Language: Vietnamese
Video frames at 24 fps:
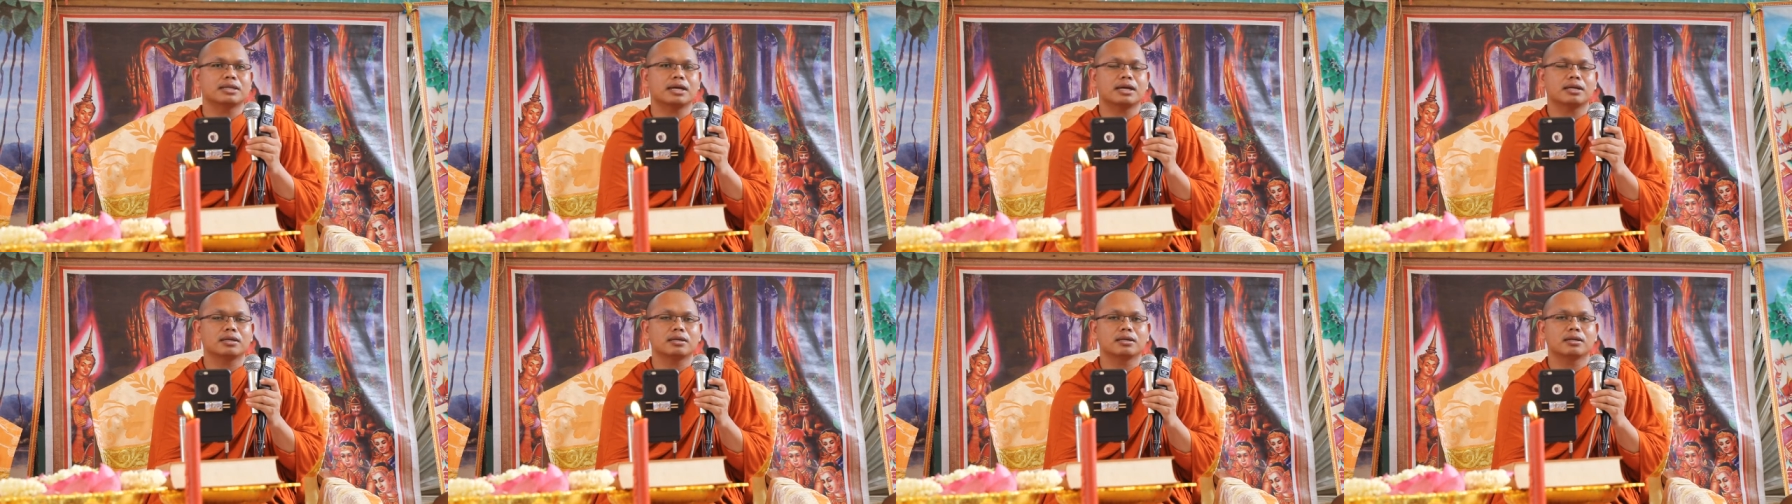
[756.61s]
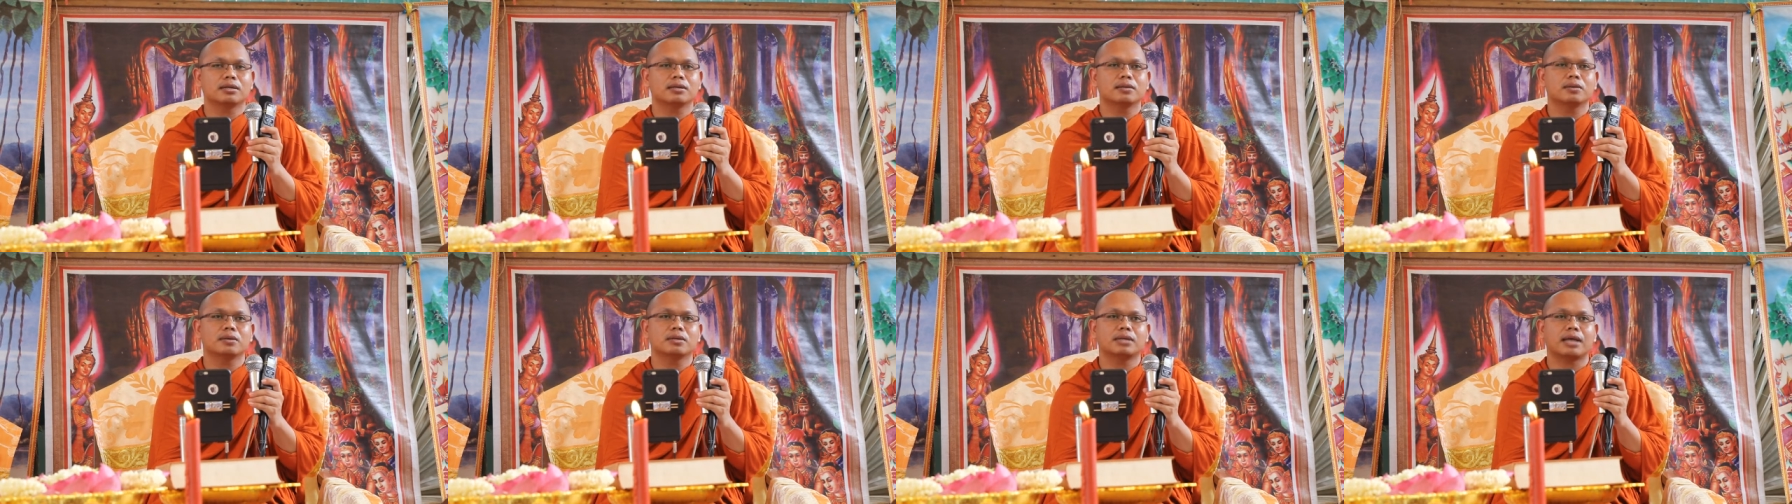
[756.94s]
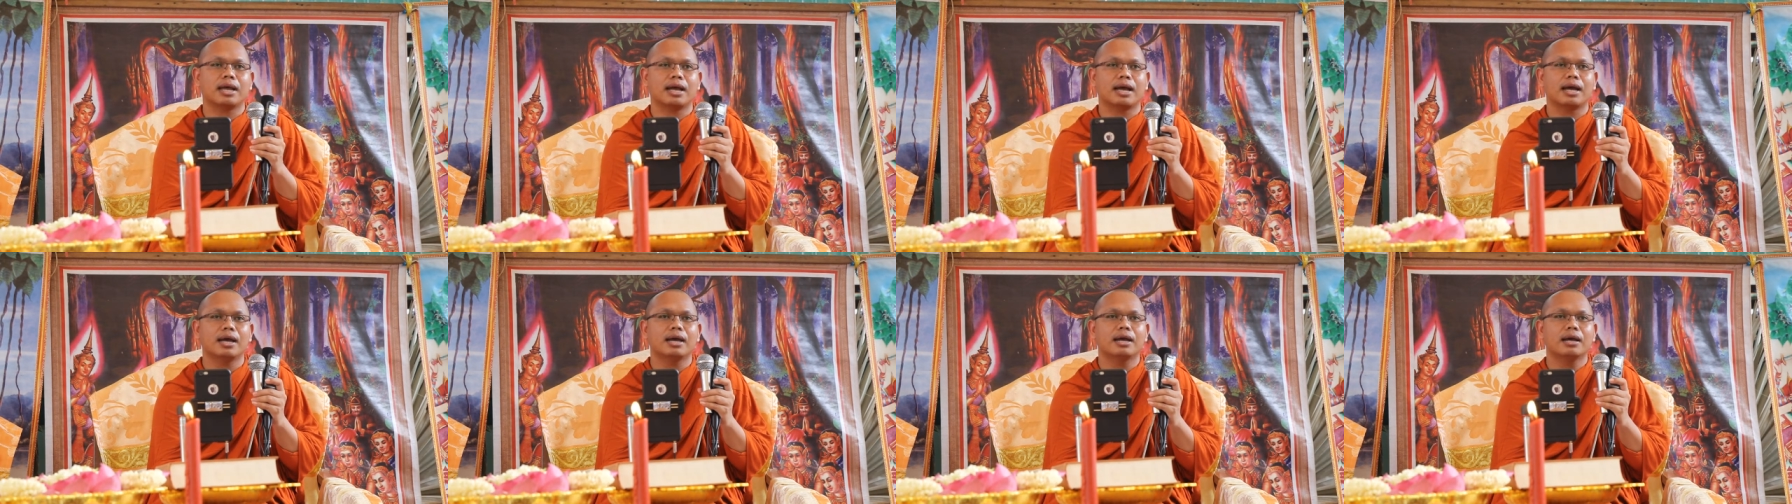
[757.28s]
chất đôi
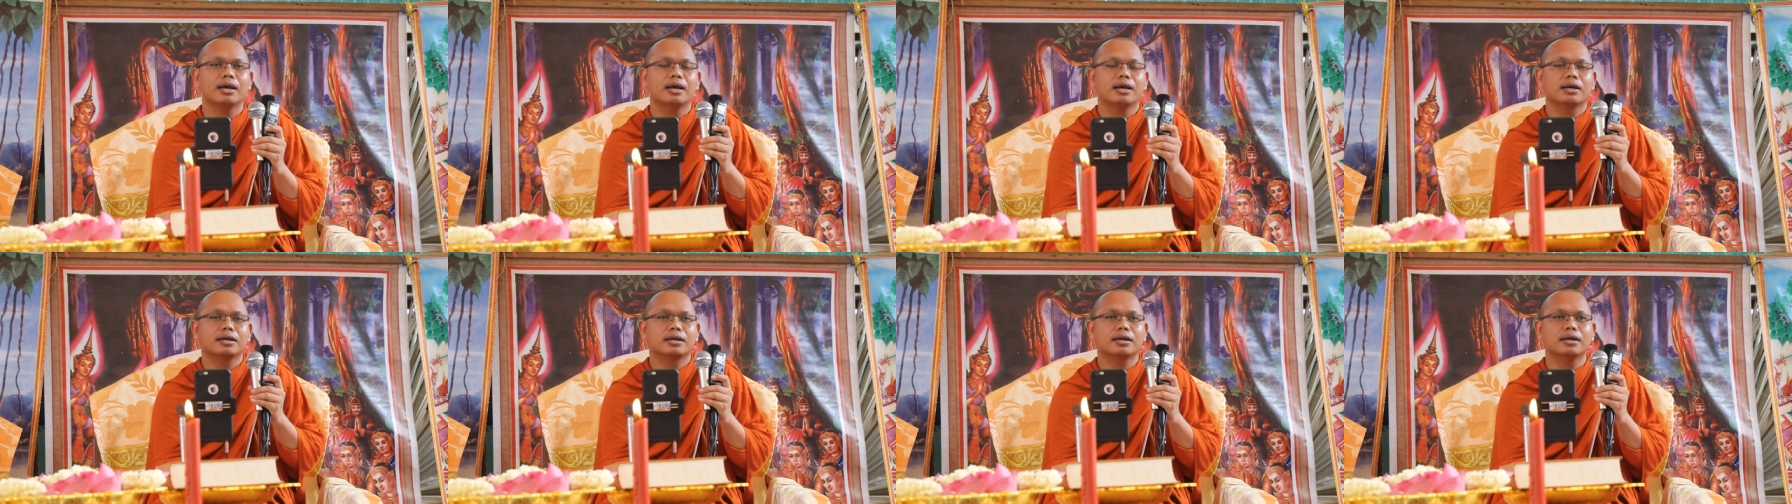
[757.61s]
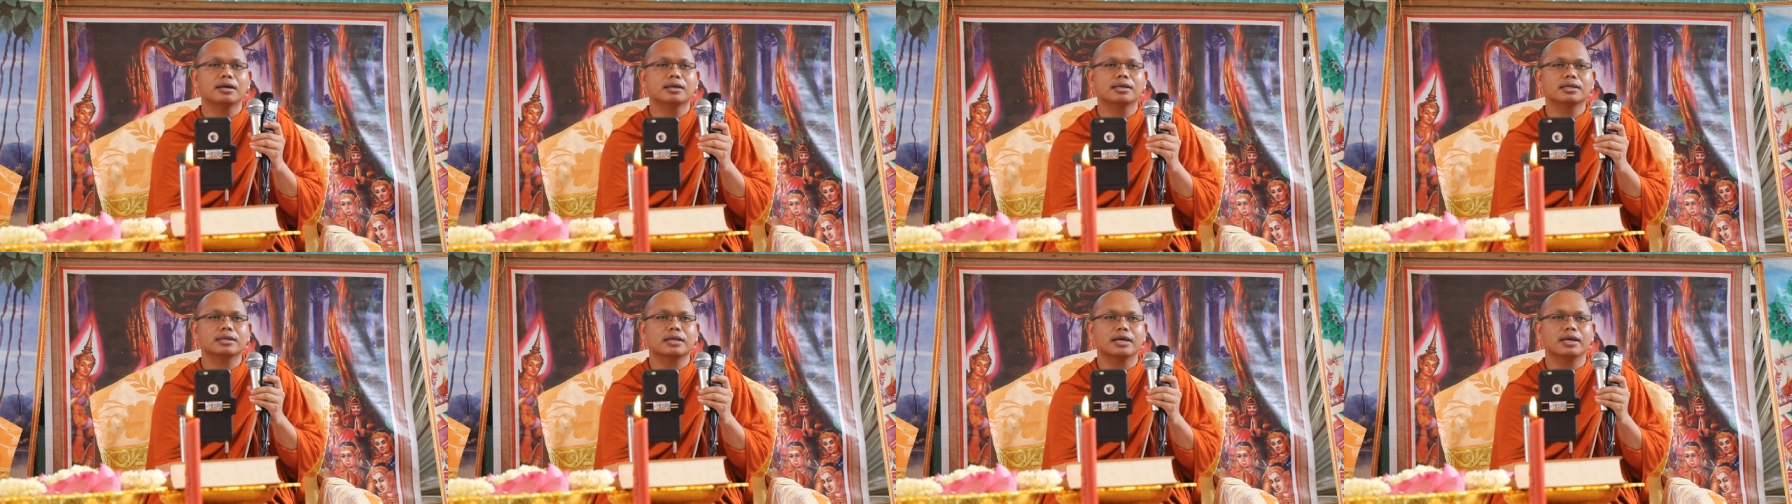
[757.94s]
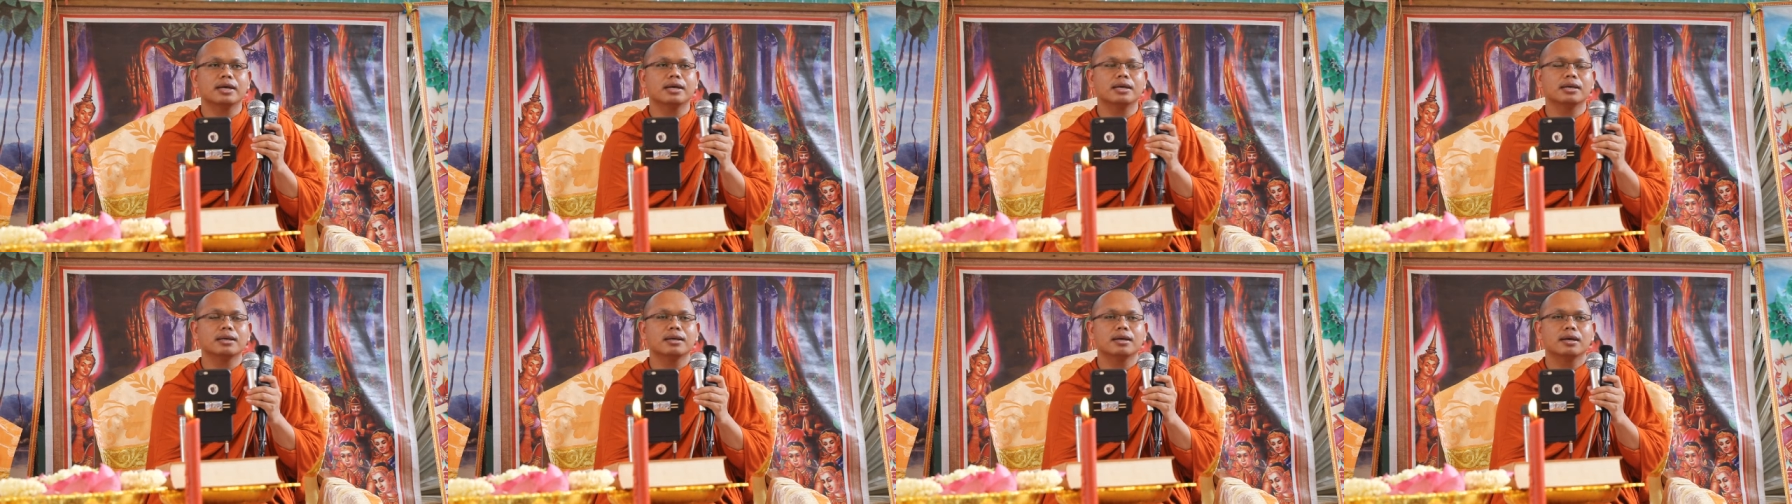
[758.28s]
ta khơi
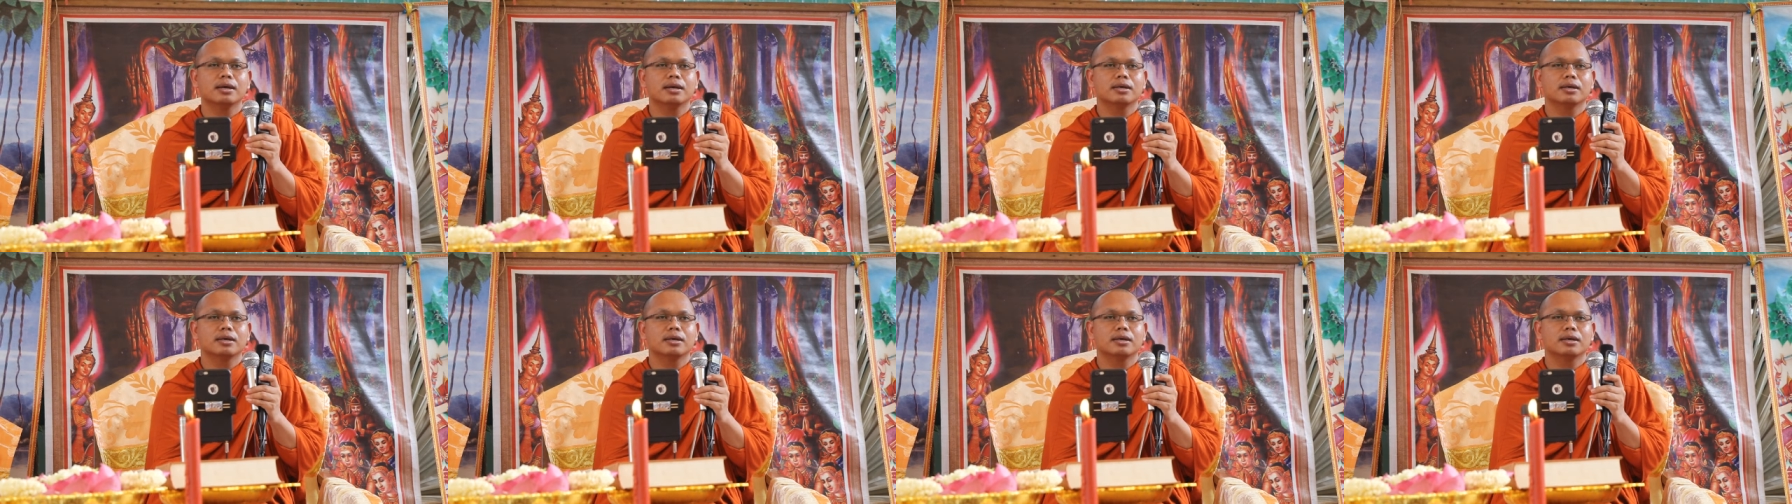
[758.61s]
kia